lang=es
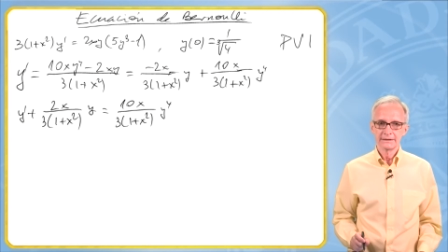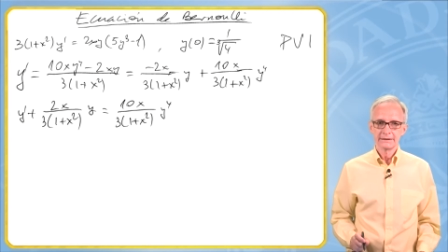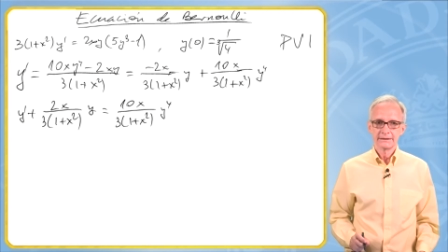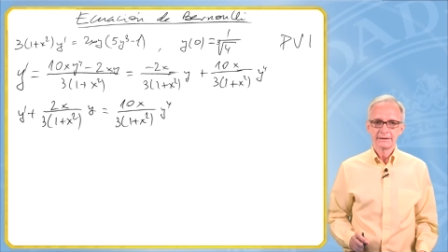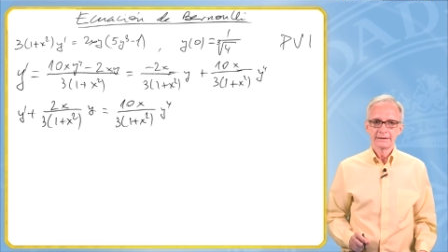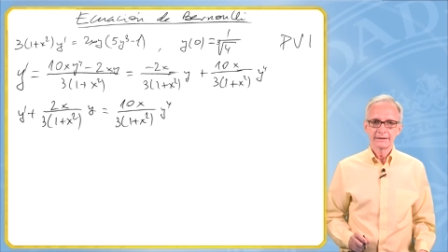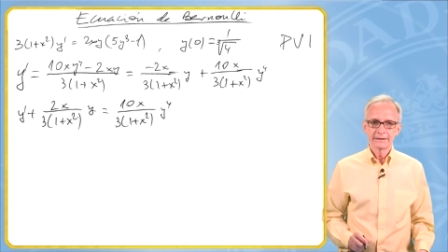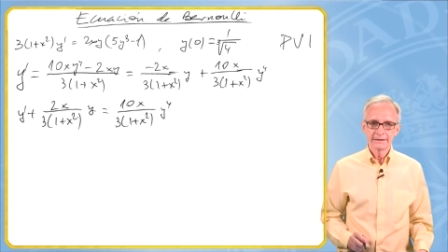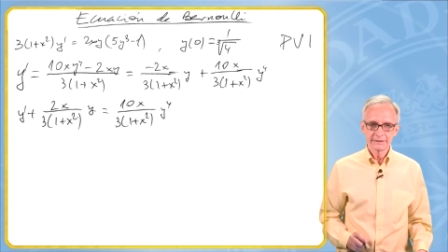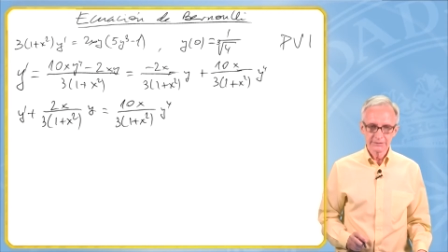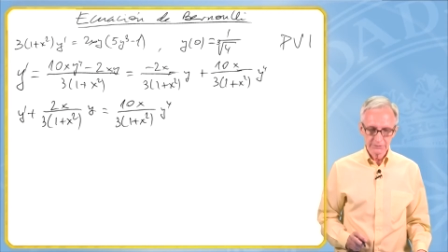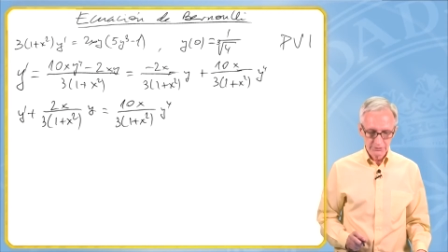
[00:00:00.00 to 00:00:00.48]

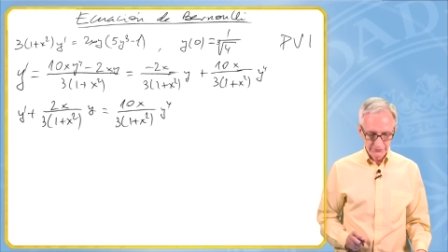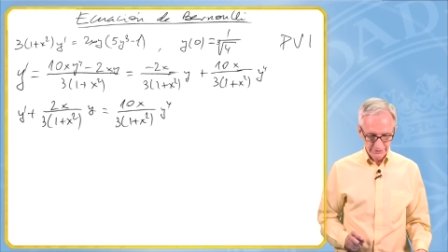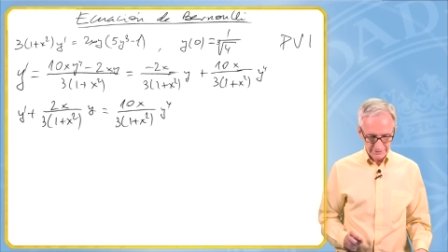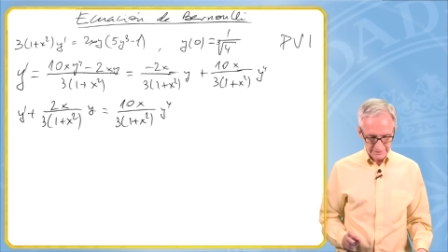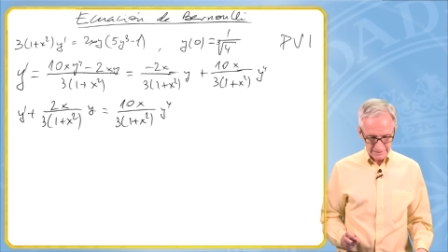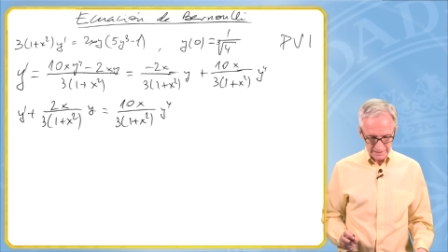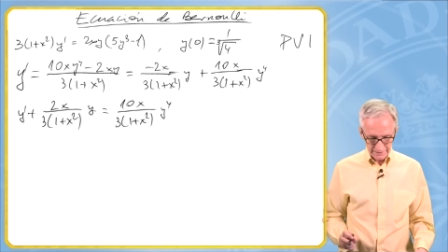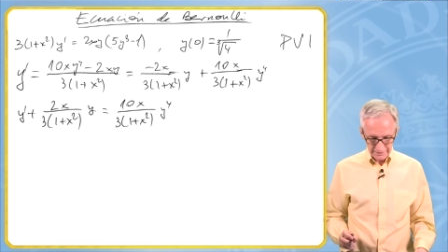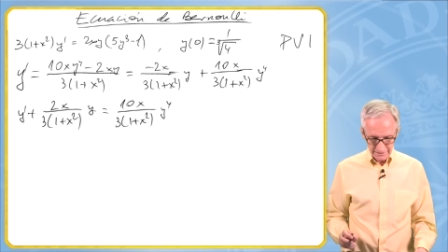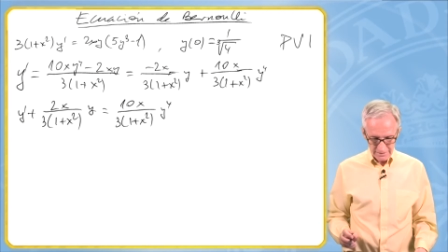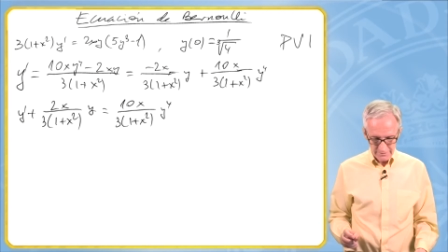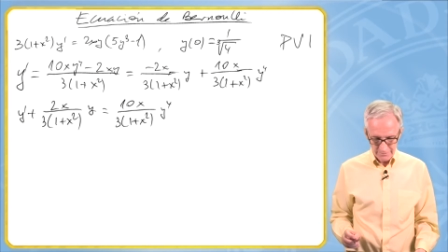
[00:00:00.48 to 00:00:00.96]
Entonces
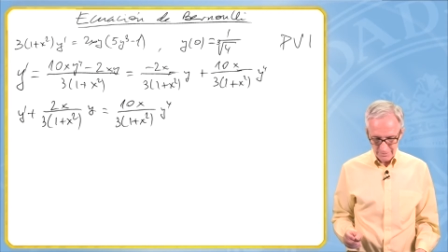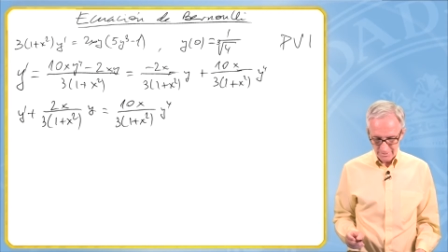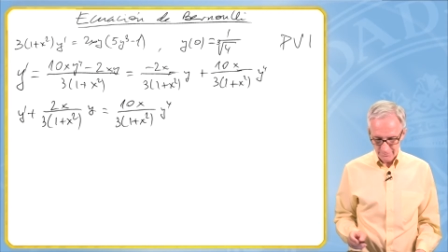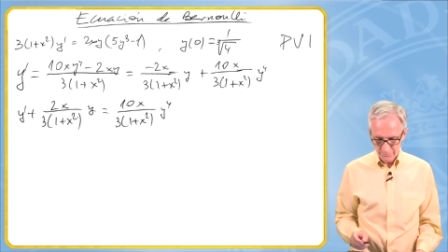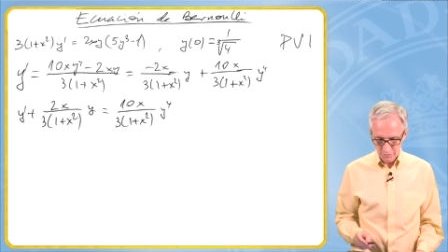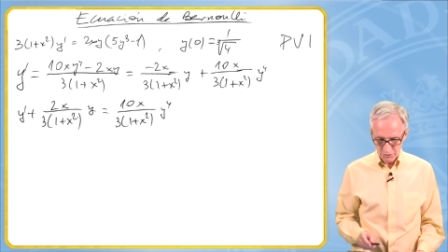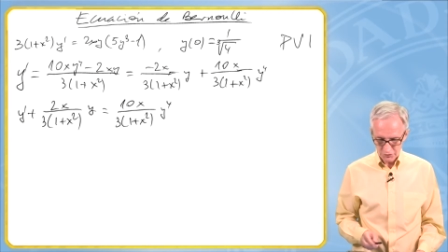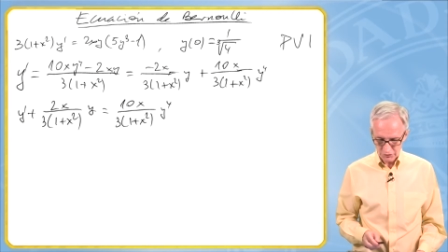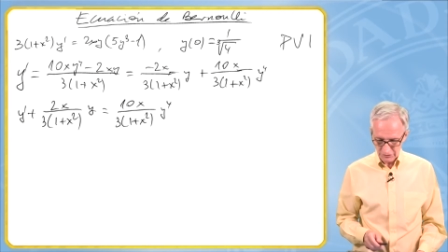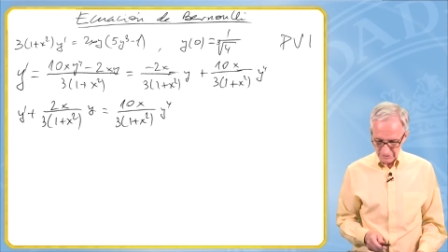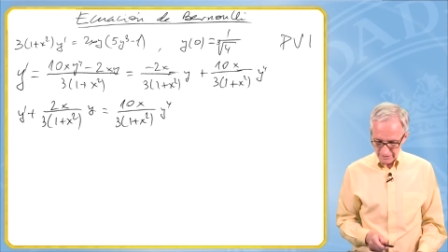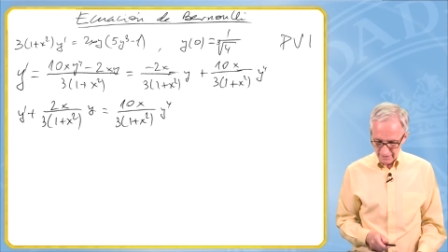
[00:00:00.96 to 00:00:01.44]
aquí
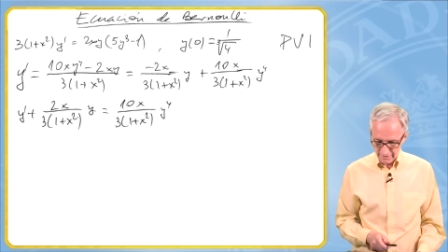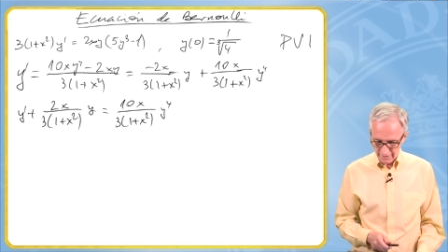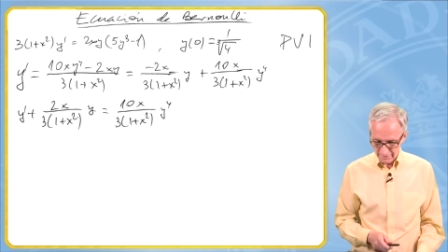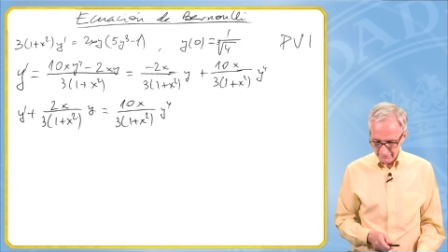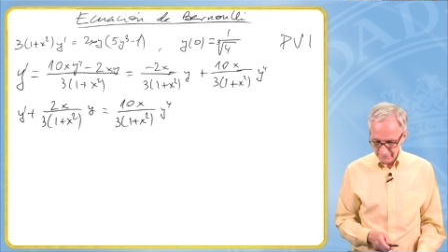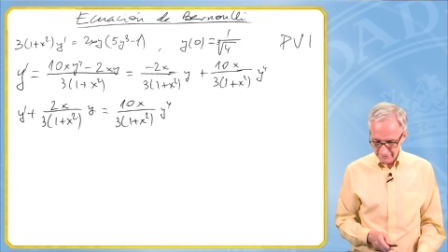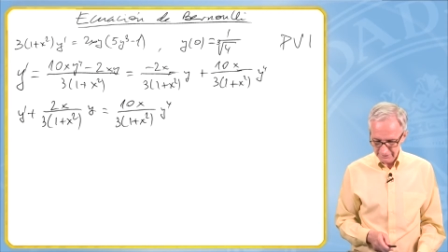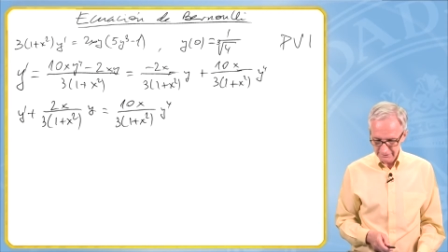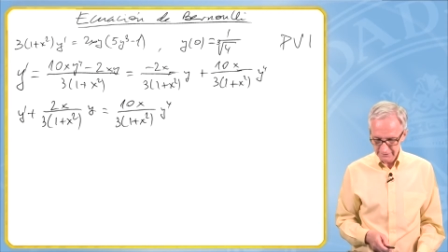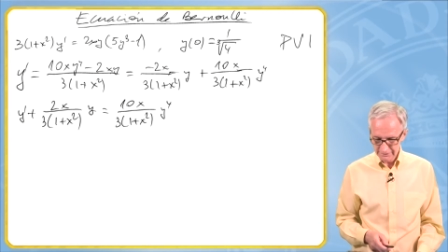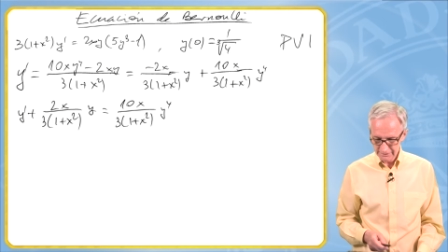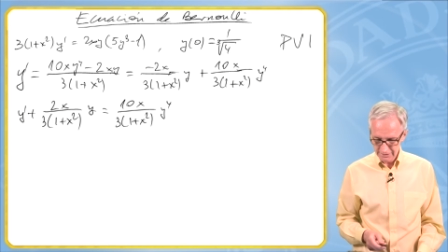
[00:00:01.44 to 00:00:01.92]
vemos
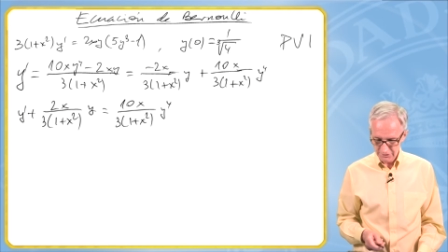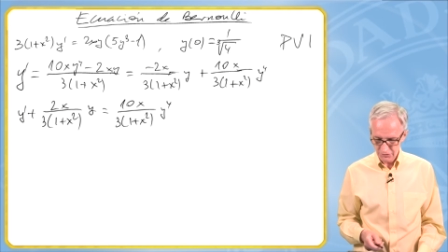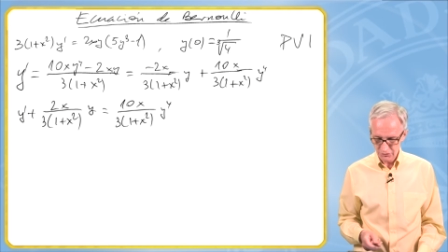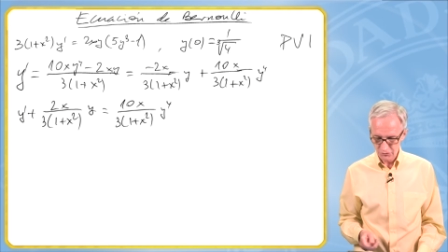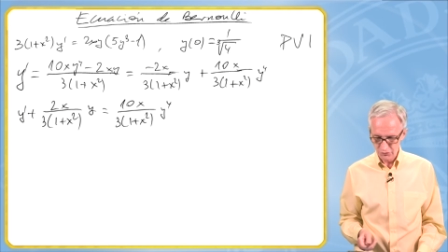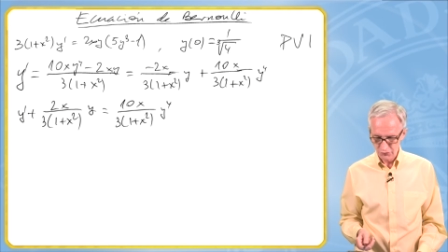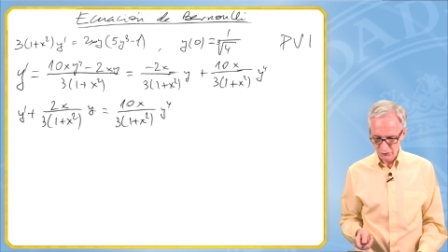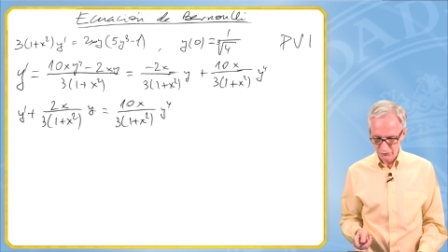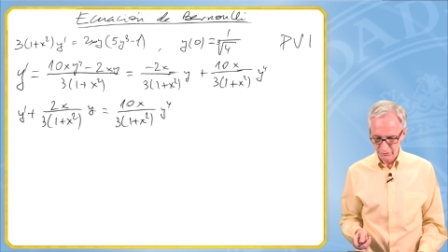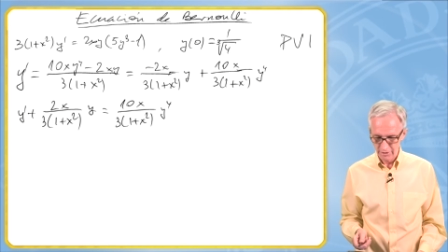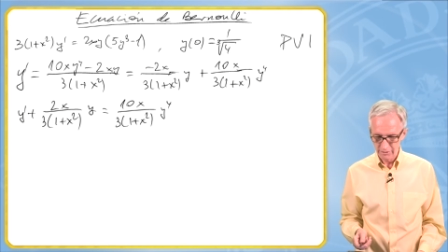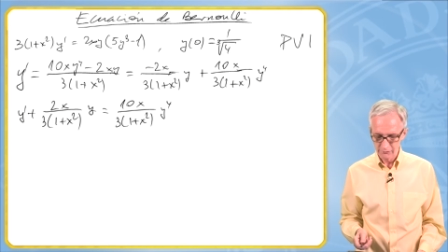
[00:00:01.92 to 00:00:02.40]
claramente que esto
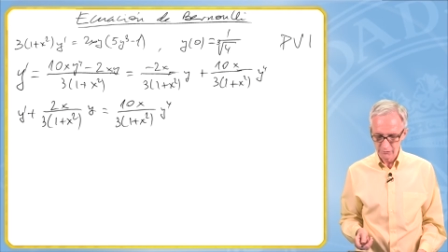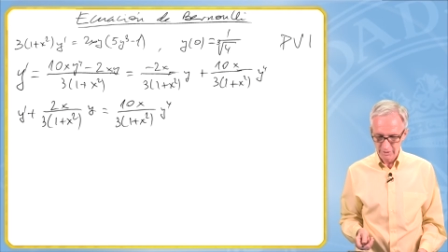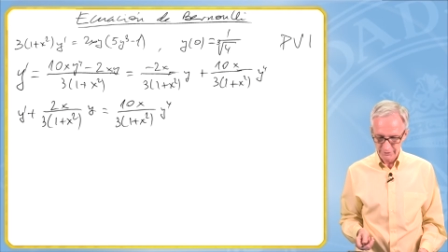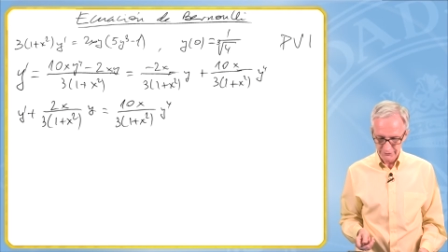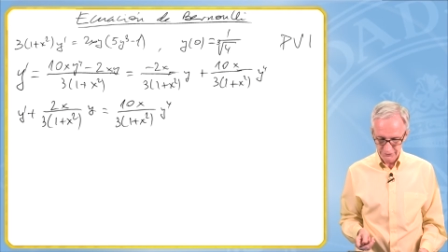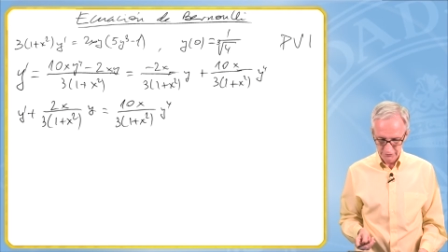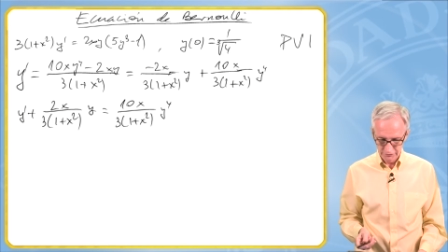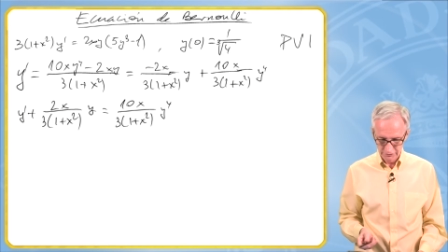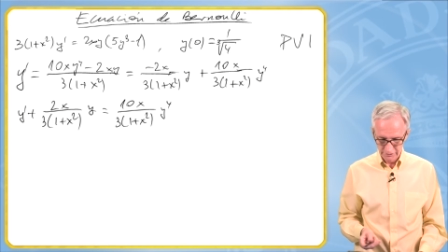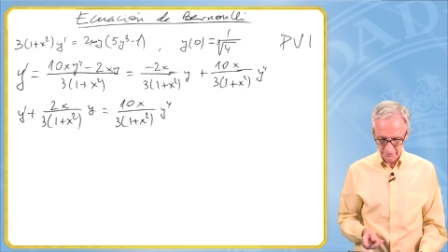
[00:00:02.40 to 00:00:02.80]
es una ecuación